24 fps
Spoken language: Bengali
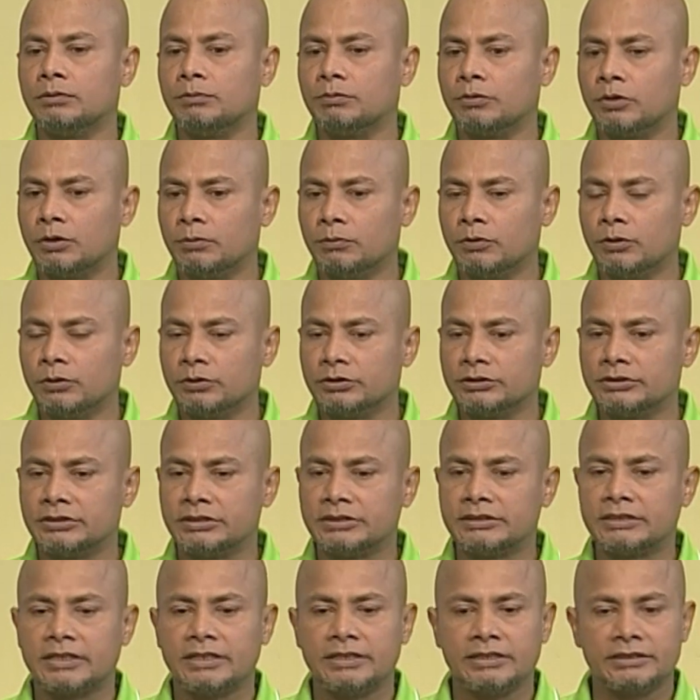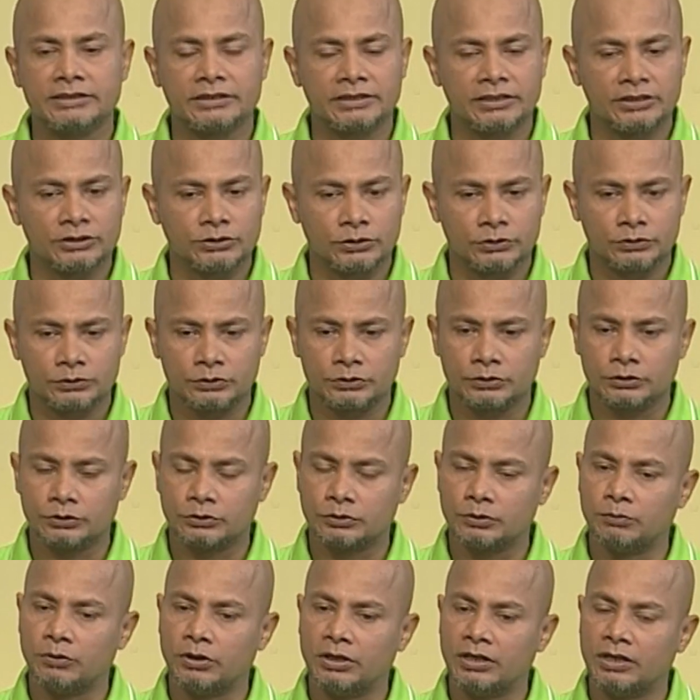ভ্রমণ যে যেখানে সেখানে
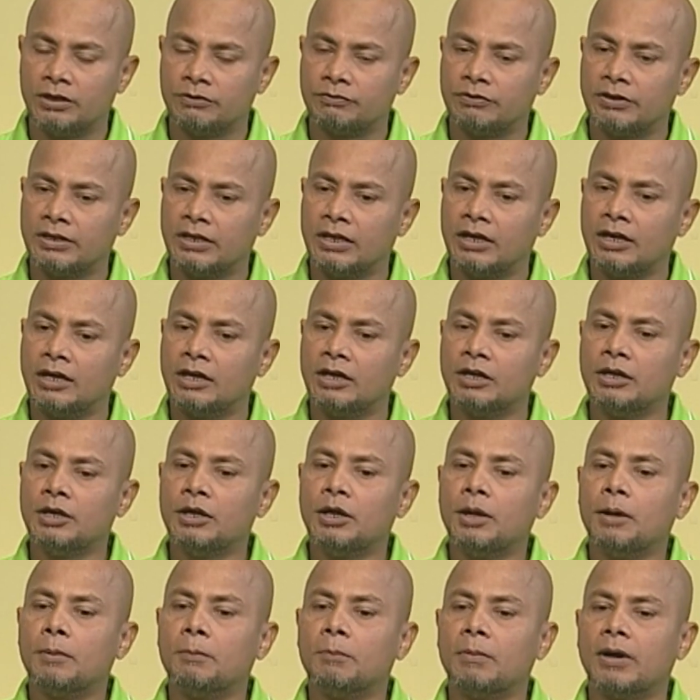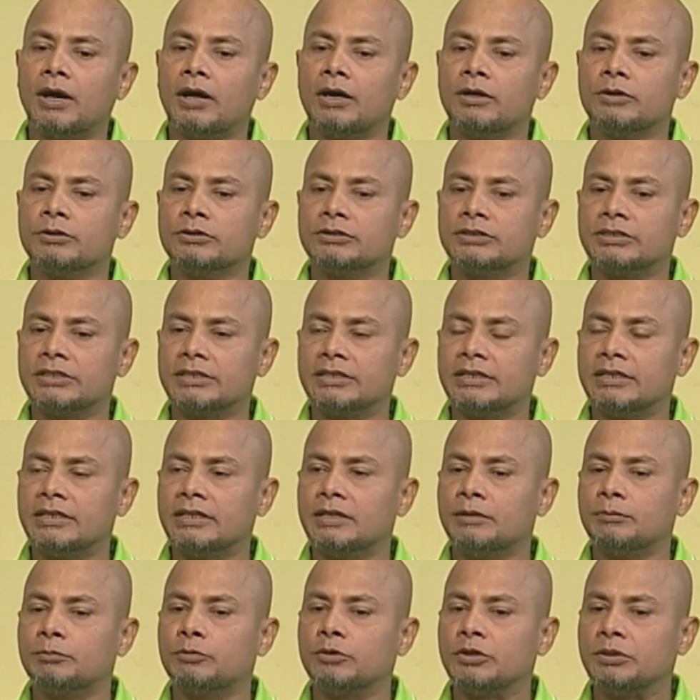যত্রতত্র ময়লা ফেলা বা হচ্ছে গিয়ে
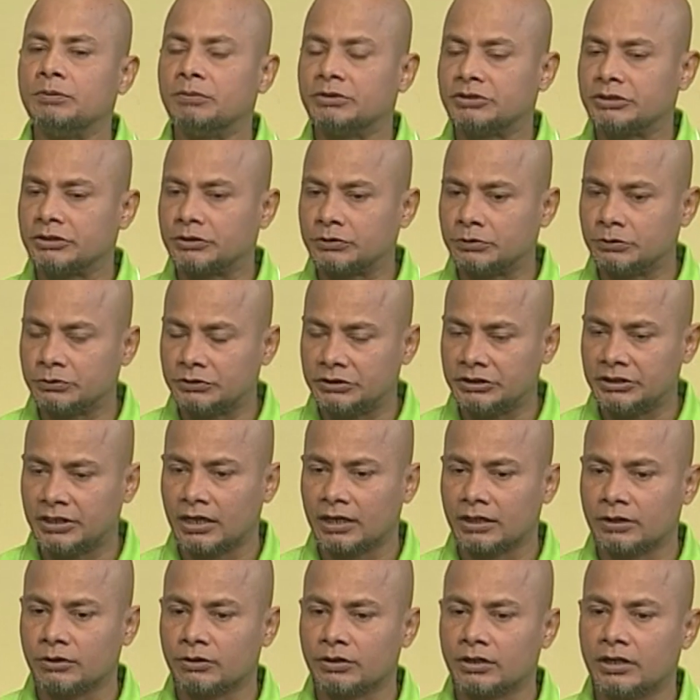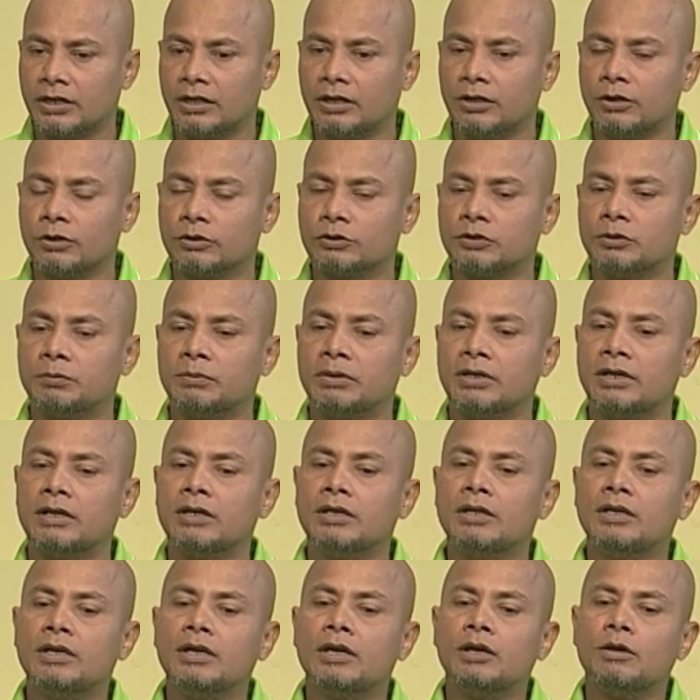পরিবেশের ক্ষতি না করা অথবা
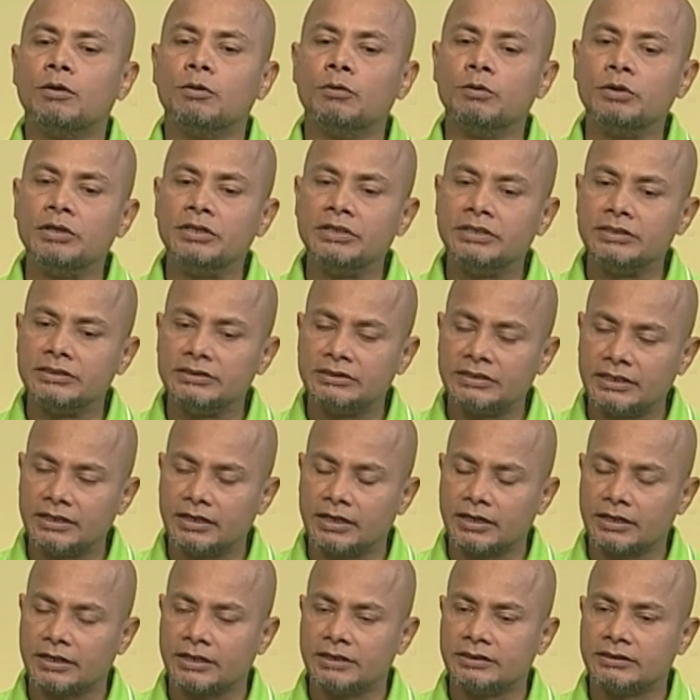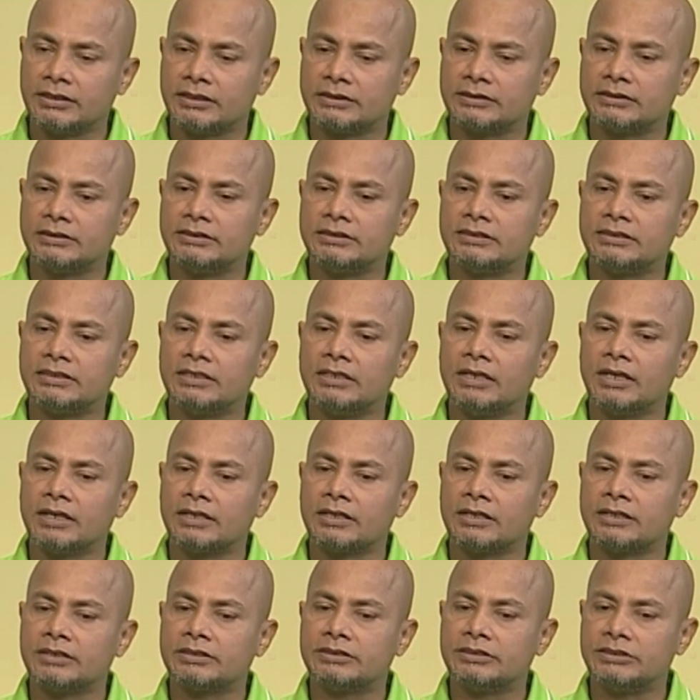ওই যে এলাকায় যাচ্ছি সেই
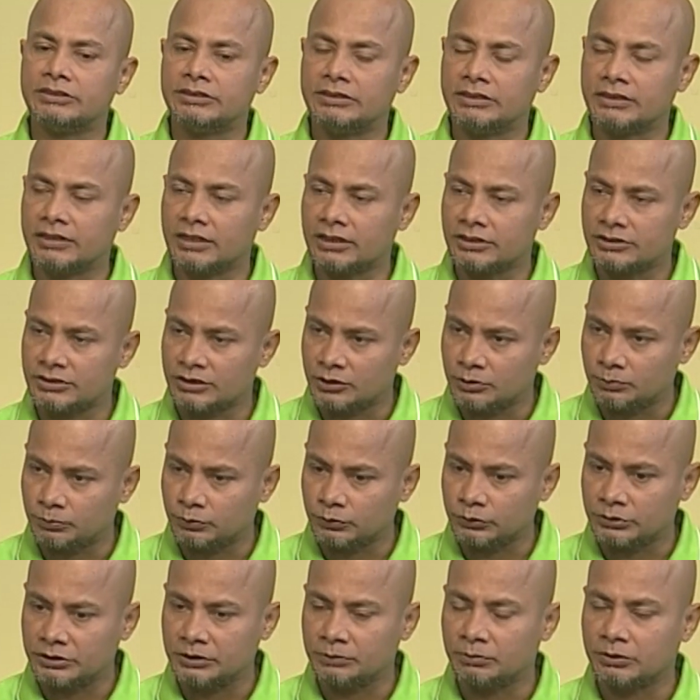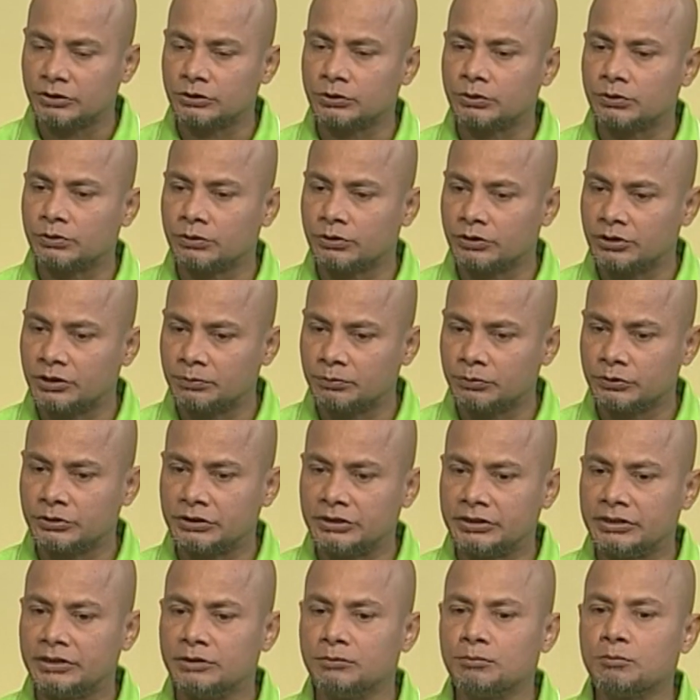এলাকার কৃষ্টি কালচারের প্রতি বা জনগণের
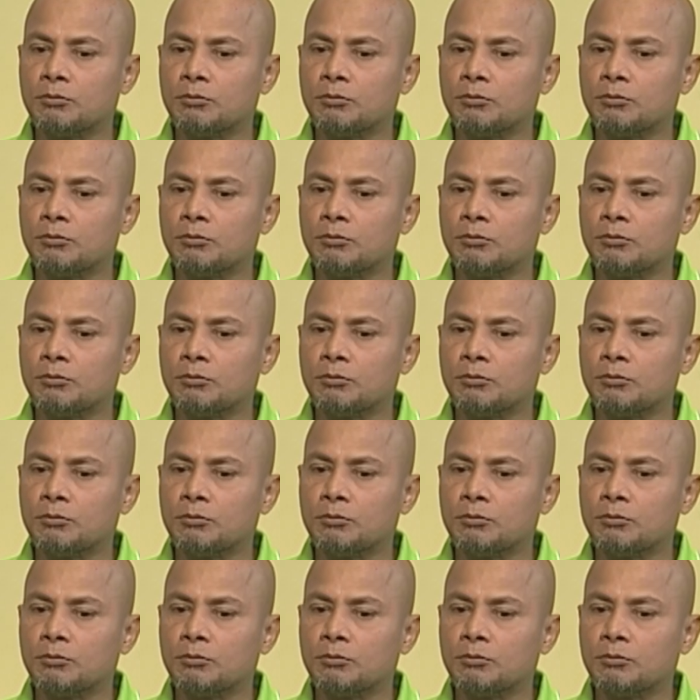প্রতি